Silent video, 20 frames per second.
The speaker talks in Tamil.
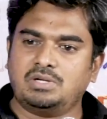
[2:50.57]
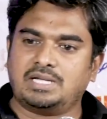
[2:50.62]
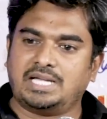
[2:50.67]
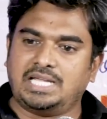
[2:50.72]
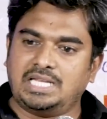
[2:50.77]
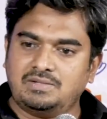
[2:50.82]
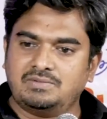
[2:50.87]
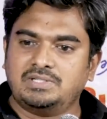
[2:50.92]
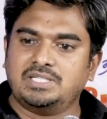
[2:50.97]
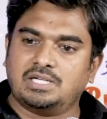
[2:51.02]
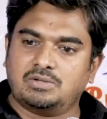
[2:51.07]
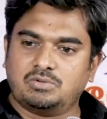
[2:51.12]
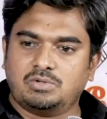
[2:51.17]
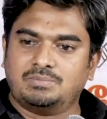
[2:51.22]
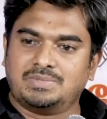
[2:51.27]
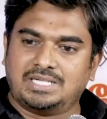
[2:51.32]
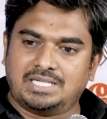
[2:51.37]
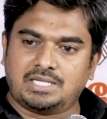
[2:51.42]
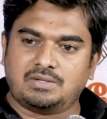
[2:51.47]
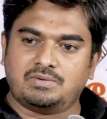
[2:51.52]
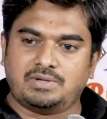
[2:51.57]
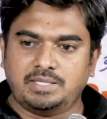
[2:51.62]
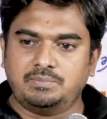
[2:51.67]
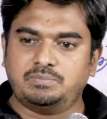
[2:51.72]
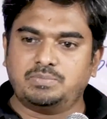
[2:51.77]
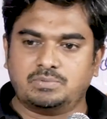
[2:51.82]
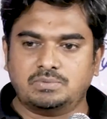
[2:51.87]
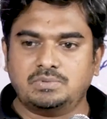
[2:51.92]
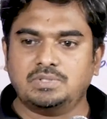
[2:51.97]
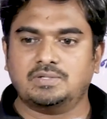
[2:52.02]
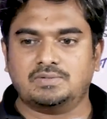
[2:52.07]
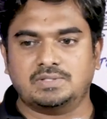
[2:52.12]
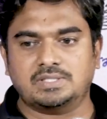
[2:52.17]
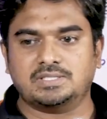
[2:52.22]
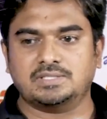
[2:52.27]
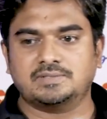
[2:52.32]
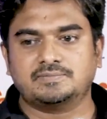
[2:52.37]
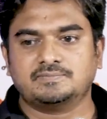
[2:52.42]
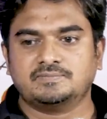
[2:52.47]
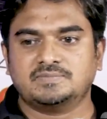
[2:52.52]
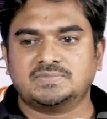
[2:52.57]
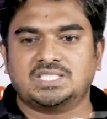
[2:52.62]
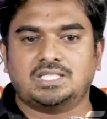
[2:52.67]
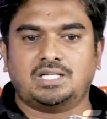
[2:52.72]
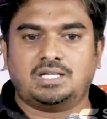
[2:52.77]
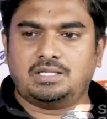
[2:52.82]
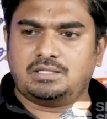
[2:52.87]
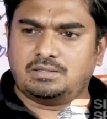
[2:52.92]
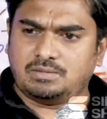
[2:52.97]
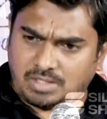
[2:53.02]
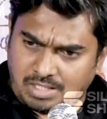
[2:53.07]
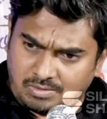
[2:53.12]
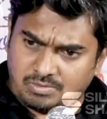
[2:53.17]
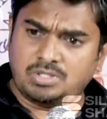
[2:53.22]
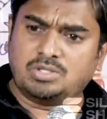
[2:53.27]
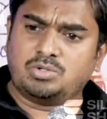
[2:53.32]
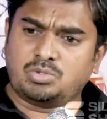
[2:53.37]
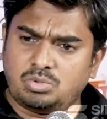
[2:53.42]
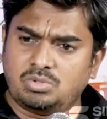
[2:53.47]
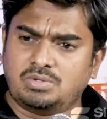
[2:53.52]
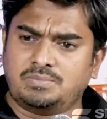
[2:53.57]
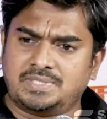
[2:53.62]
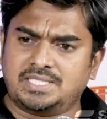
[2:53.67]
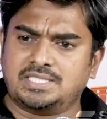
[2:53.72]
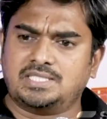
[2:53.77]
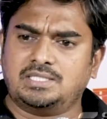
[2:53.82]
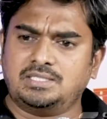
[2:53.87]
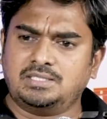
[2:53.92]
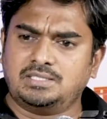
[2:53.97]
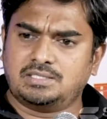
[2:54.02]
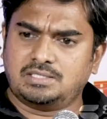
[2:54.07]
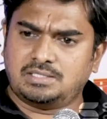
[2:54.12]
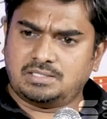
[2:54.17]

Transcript: கைல்வெளியாவோ மாற வாய்ப்பு உண்டு அவளுக்கு அவ்வளோ குருவமாக தான்